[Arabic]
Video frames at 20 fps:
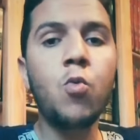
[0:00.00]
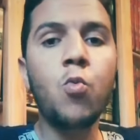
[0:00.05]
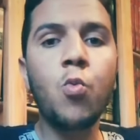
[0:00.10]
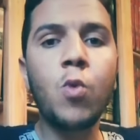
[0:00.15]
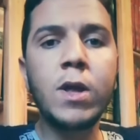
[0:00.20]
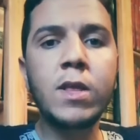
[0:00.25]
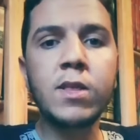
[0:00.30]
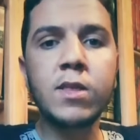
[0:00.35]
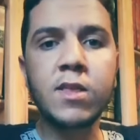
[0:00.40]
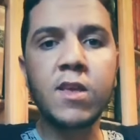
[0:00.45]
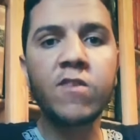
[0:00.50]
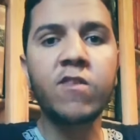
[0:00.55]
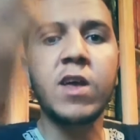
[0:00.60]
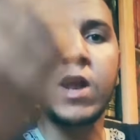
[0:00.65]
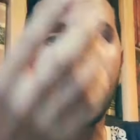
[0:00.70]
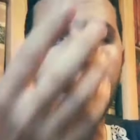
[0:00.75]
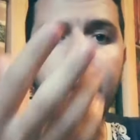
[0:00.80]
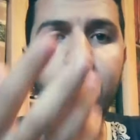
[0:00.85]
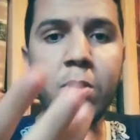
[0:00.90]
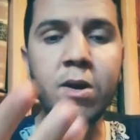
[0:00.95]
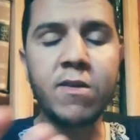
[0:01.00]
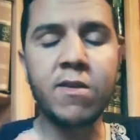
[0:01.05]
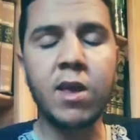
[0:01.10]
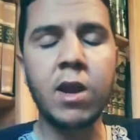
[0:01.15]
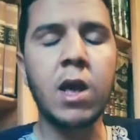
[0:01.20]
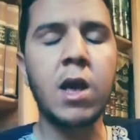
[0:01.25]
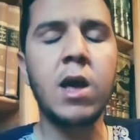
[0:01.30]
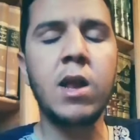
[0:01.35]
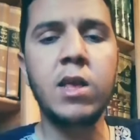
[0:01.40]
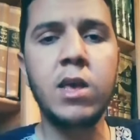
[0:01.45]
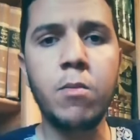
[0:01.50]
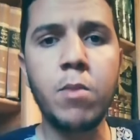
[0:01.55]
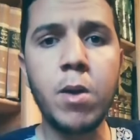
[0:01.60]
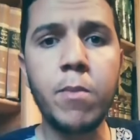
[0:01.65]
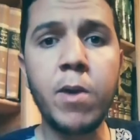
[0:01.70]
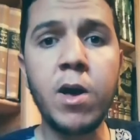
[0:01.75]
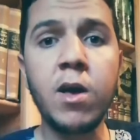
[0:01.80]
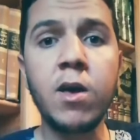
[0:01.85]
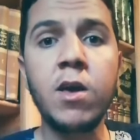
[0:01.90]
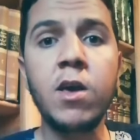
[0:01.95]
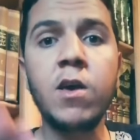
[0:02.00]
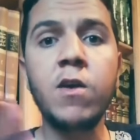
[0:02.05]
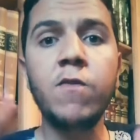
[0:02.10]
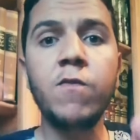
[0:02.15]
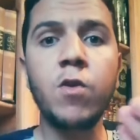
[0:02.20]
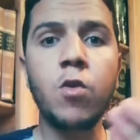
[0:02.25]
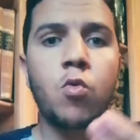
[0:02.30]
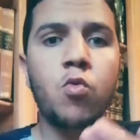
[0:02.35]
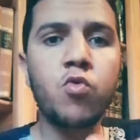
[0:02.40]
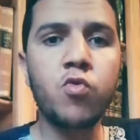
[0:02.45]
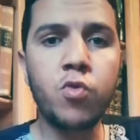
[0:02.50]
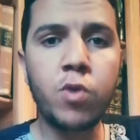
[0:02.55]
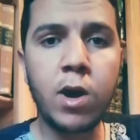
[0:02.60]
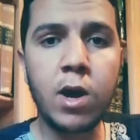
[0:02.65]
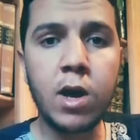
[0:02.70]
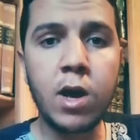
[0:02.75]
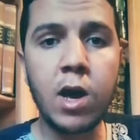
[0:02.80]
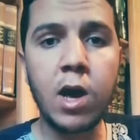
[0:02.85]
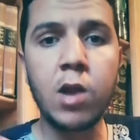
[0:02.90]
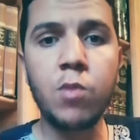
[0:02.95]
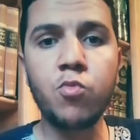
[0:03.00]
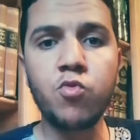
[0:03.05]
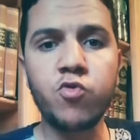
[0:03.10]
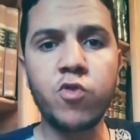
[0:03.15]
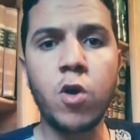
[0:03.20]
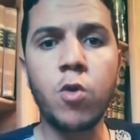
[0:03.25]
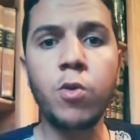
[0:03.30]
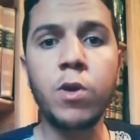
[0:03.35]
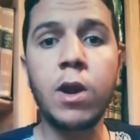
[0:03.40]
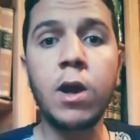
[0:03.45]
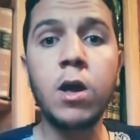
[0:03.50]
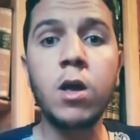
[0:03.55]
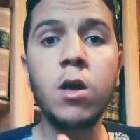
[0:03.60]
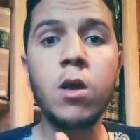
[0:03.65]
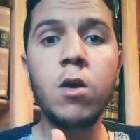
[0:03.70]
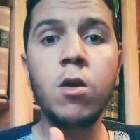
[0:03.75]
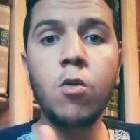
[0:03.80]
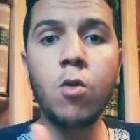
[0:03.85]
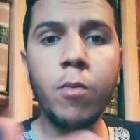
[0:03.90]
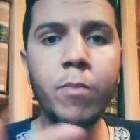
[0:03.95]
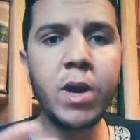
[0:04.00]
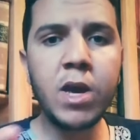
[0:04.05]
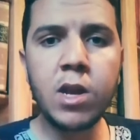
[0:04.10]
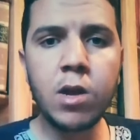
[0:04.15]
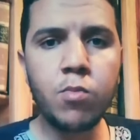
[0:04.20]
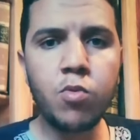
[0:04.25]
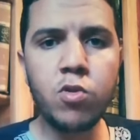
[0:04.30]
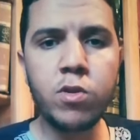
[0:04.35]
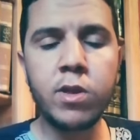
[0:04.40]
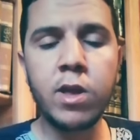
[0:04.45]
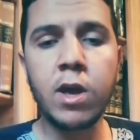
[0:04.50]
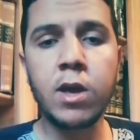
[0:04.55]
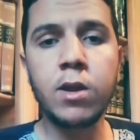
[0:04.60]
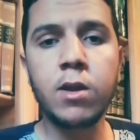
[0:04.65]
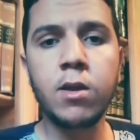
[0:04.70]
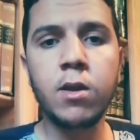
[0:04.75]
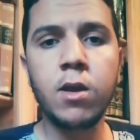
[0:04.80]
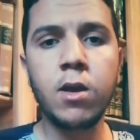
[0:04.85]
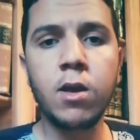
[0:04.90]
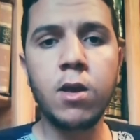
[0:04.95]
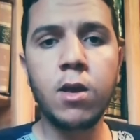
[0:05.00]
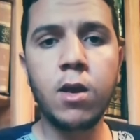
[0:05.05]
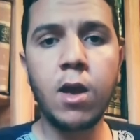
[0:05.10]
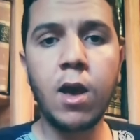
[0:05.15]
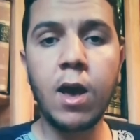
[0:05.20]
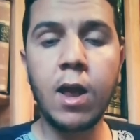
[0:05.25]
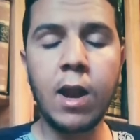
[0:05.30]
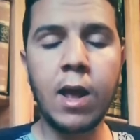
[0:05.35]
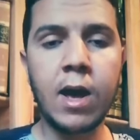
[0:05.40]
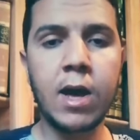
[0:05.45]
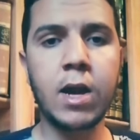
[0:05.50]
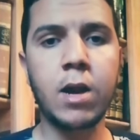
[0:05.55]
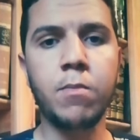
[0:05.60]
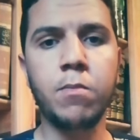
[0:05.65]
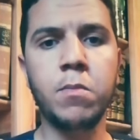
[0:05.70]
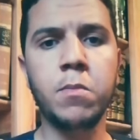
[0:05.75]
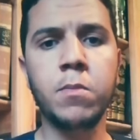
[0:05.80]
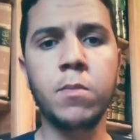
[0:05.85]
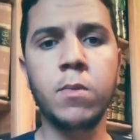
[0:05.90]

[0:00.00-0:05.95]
وانتشر خبر زرقاء اليمامة في القرى المجاورة وبين بلدان العرب